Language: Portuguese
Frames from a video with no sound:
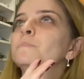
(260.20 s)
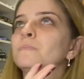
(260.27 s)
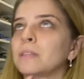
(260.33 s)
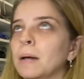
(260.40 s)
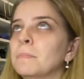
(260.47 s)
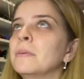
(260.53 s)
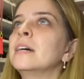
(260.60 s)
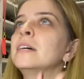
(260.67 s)

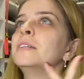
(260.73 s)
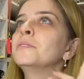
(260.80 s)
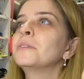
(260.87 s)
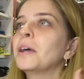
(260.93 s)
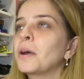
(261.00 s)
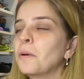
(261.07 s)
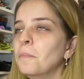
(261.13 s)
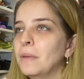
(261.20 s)
tamanho
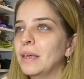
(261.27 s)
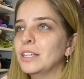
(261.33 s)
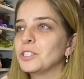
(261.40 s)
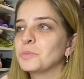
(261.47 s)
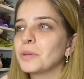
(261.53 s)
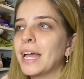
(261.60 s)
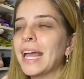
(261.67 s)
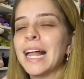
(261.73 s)
é o
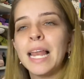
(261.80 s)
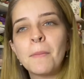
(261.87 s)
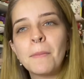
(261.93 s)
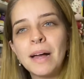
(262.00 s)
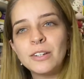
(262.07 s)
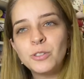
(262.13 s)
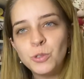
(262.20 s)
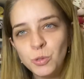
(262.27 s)
mesmo. Ela
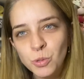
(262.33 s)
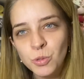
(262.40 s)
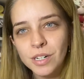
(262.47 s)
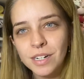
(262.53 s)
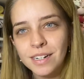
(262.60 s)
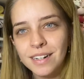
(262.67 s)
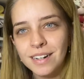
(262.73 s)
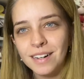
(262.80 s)

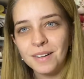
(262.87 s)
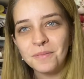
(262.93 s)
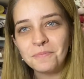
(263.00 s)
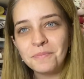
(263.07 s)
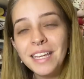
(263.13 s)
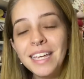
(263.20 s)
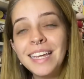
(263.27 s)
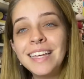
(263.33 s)
machuca?
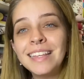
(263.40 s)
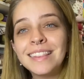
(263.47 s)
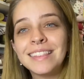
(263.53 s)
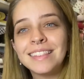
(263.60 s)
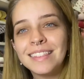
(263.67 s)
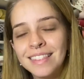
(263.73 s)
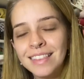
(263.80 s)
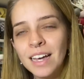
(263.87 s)

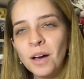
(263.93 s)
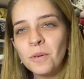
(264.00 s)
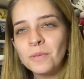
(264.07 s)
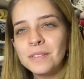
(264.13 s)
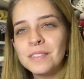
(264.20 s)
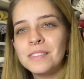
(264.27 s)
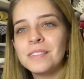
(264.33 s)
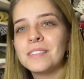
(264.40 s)
Então,
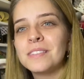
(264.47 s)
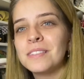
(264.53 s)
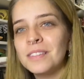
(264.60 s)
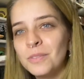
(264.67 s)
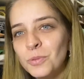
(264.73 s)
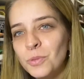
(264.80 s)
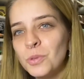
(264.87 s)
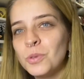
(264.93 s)

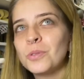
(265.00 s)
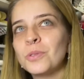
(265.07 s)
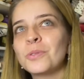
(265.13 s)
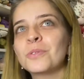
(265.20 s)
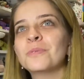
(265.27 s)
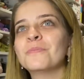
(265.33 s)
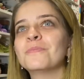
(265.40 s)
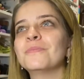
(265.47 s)

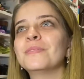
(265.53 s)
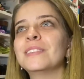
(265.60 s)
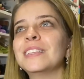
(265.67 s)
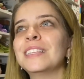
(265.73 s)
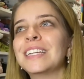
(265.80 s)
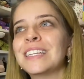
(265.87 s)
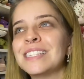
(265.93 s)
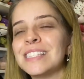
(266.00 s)
sinto
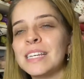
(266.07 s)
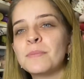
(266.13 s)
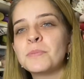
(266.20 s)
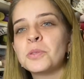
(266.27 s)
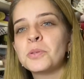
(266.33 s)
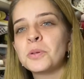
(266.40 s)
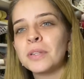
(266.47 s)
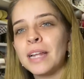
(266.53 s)

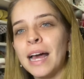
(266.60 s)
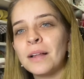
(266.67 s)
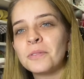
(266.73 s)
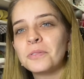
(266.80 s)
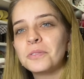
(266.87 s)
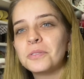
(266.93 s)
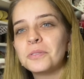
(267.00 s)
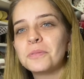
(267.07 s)

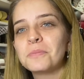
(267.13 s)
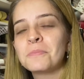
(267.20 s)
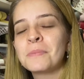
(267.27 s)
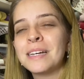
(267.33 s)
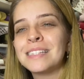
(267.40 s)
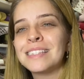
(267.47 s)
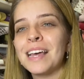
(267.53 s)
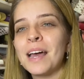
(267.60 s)
decepcioná-los,
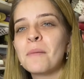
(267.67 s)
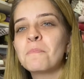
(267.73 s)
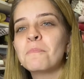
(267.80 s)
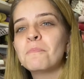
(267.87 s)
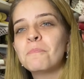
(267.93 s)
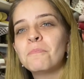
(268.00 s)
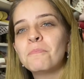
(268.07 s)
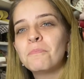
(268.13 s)
mas é a
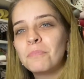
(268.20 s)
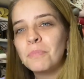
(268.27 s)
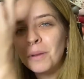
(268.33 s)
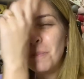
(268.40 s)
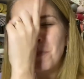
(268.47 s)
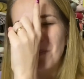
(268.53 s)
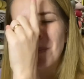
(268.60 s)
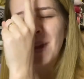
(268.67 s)

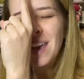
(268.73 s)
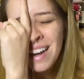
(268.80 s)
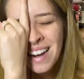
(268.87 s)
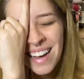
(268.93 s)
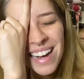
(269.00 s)
primeira